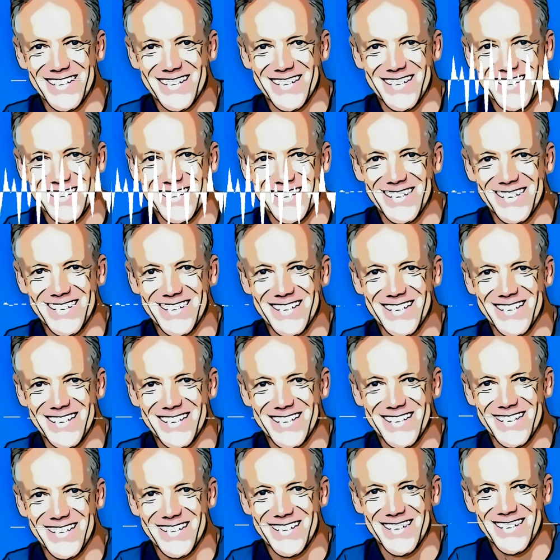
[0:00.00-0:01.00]
Dann,
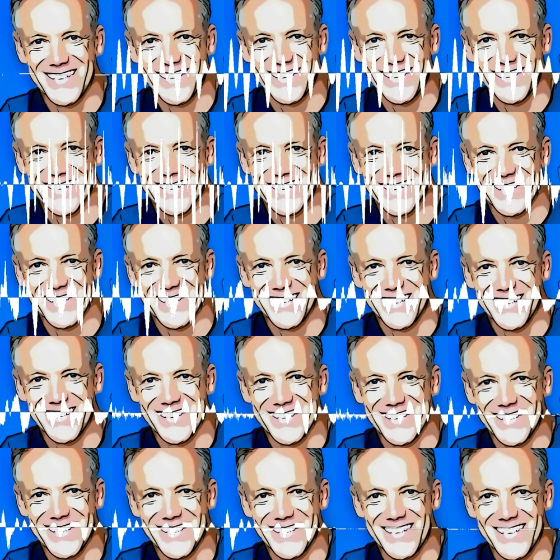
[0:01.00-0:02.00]
wenn du bereit
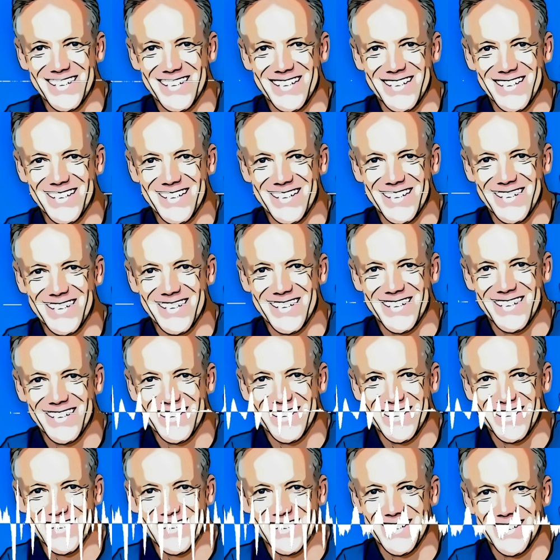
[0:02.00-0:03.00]
dazu bist.
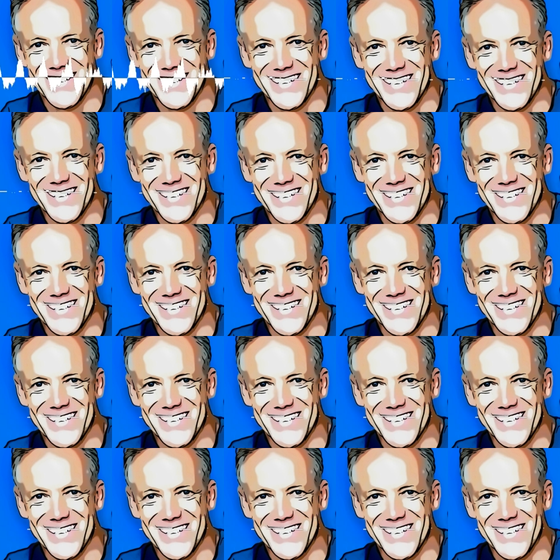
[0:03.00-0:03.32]
Und nur dann.